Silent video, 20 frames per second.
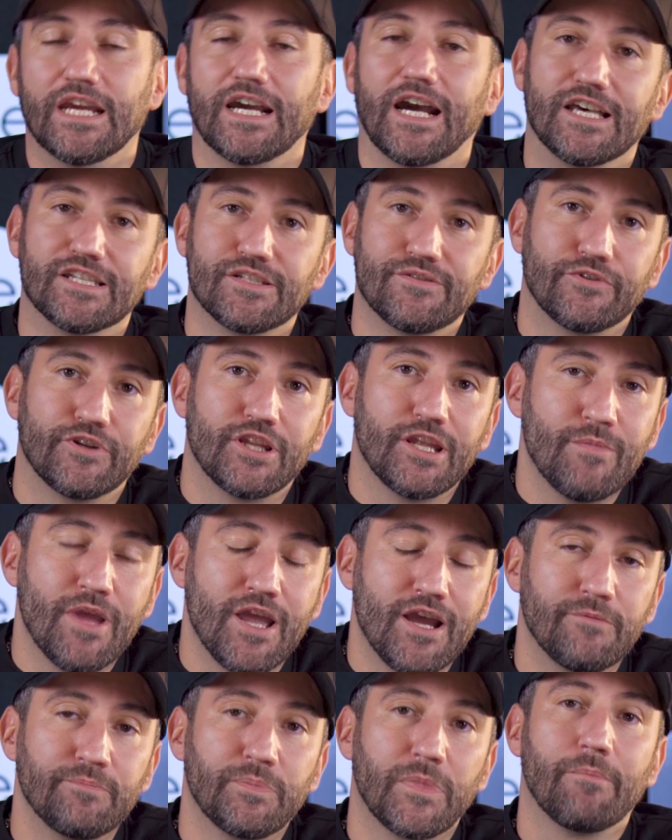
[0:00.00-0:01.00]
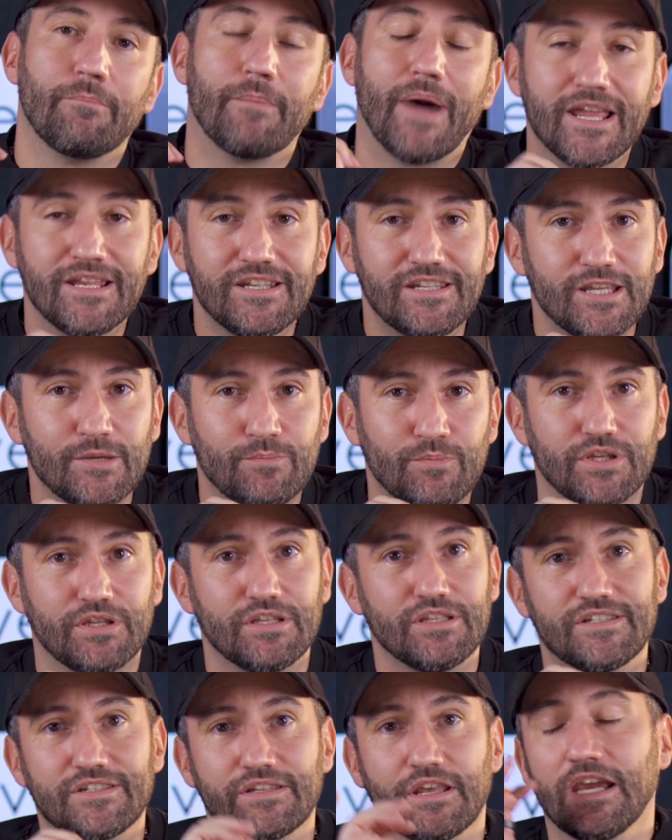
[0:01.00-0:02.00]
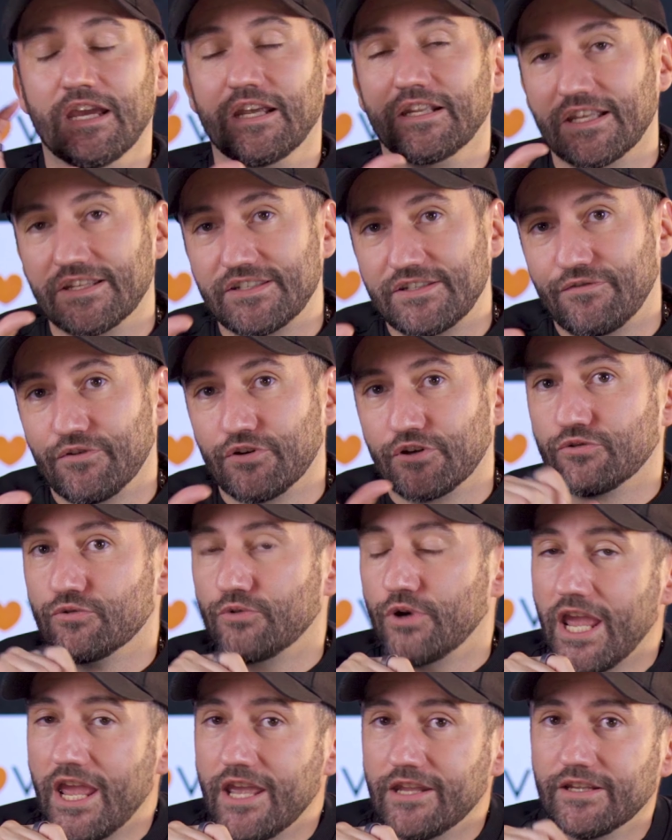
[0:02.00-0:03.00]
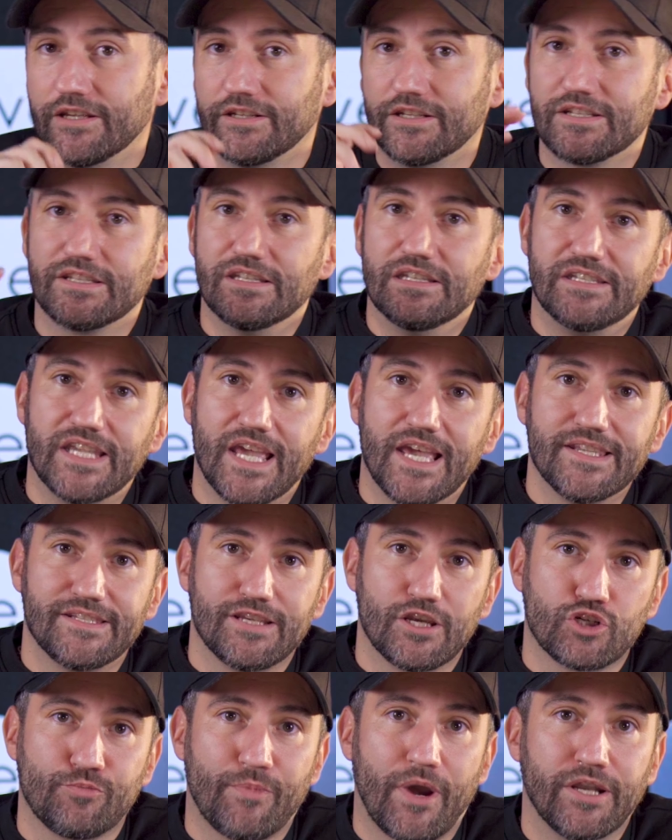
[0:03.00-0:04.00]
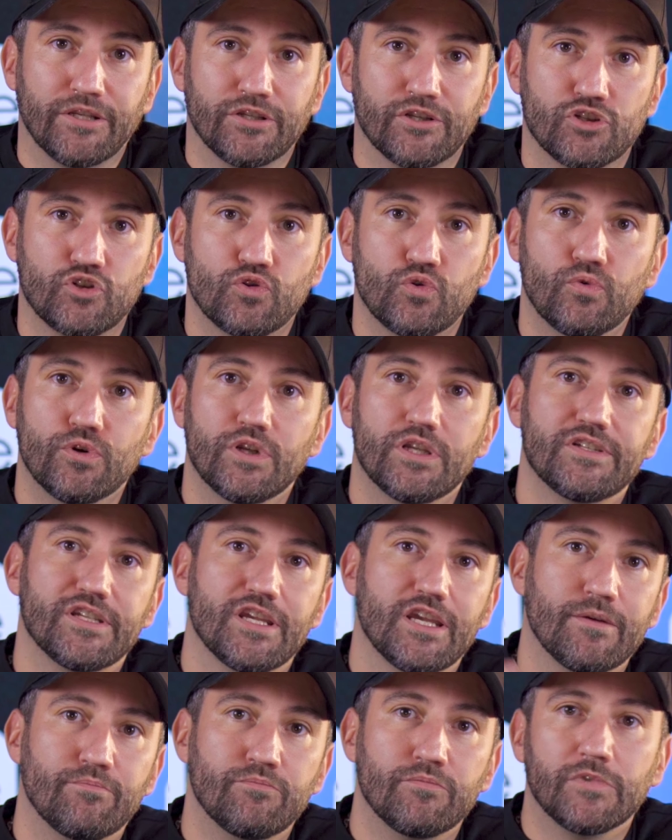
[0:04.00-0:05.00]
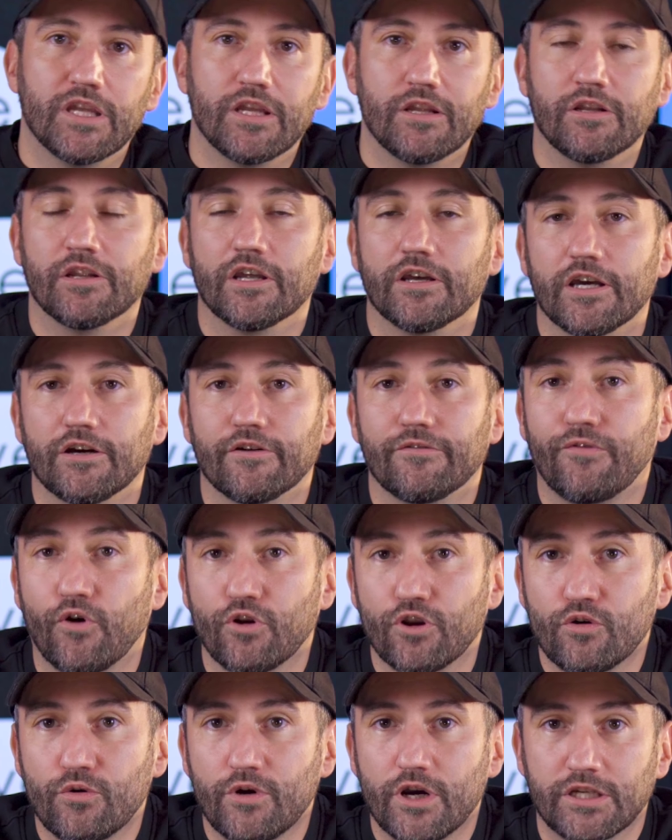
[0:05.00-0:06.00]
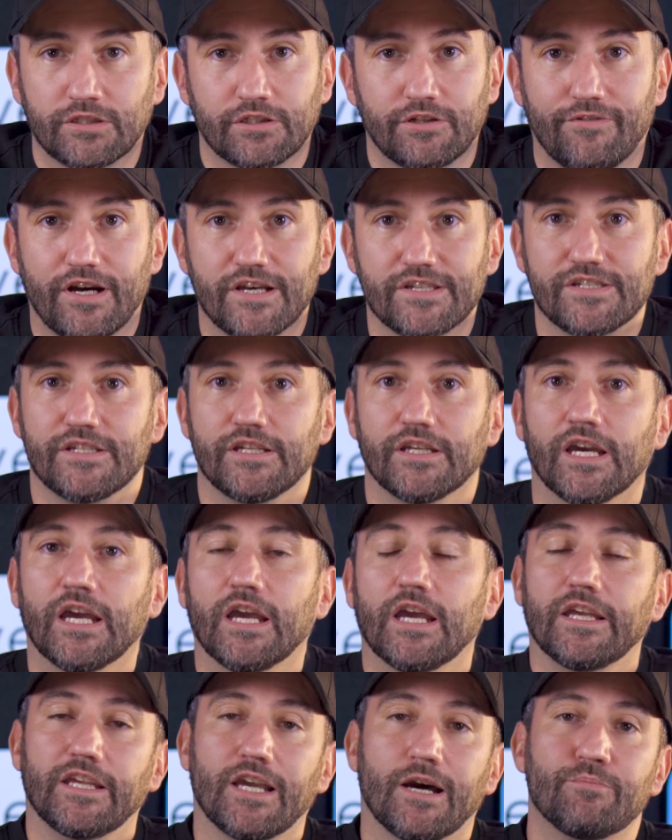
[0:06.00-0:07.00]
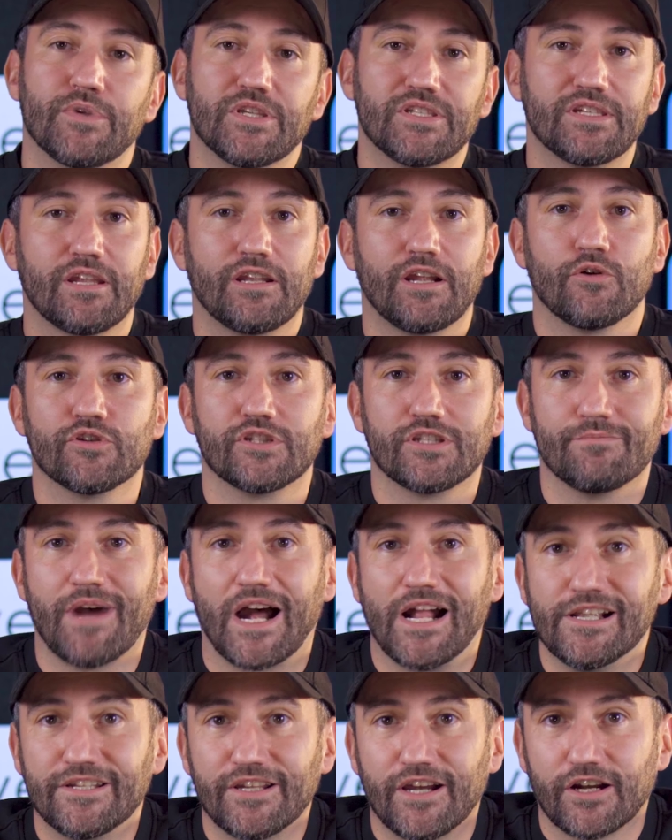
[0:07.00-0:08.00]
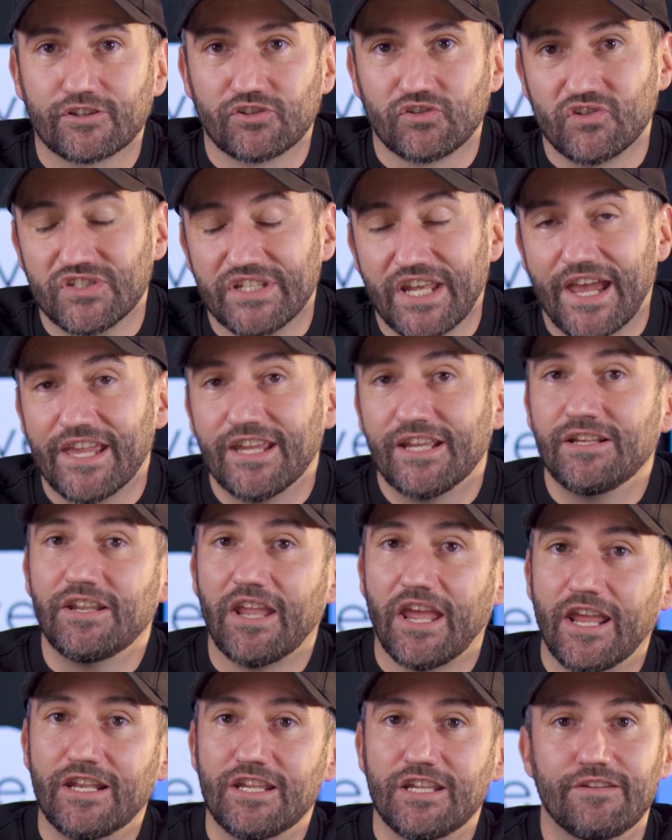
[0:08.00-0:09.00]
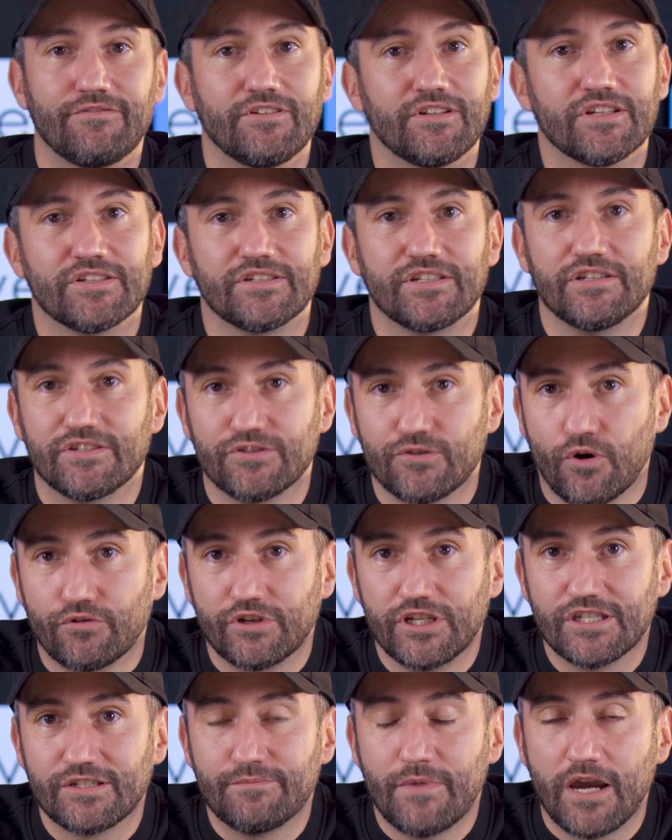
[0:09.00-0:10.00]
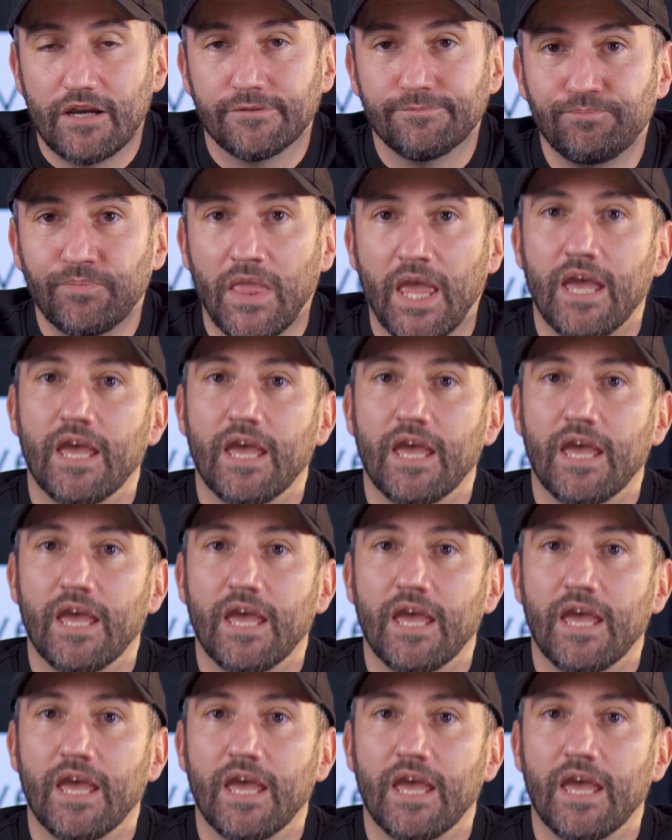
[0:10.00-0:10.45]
Also von dem her, mein Tipp ist, dass für Creator das ein sehr, sehr spannendes Tool ist, eben den äh, Followern quasi ja ein bisschen aus dem Alltag Alltag zu zeigen, ähnlich wie das die Stories machen.